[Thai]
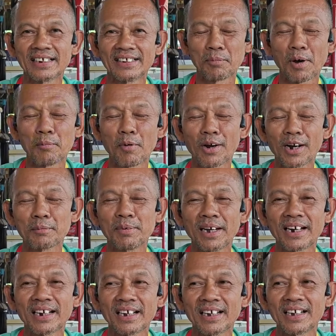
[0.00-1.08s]
เฉพาะบ่อรัก
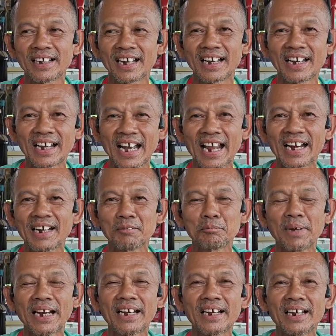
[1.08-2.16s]
เพื่อนก็คัน
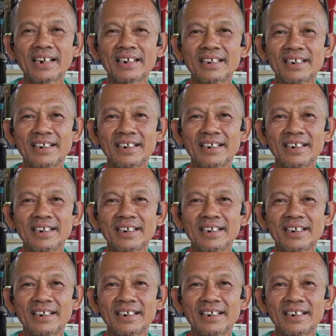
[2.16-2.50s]
เบนก็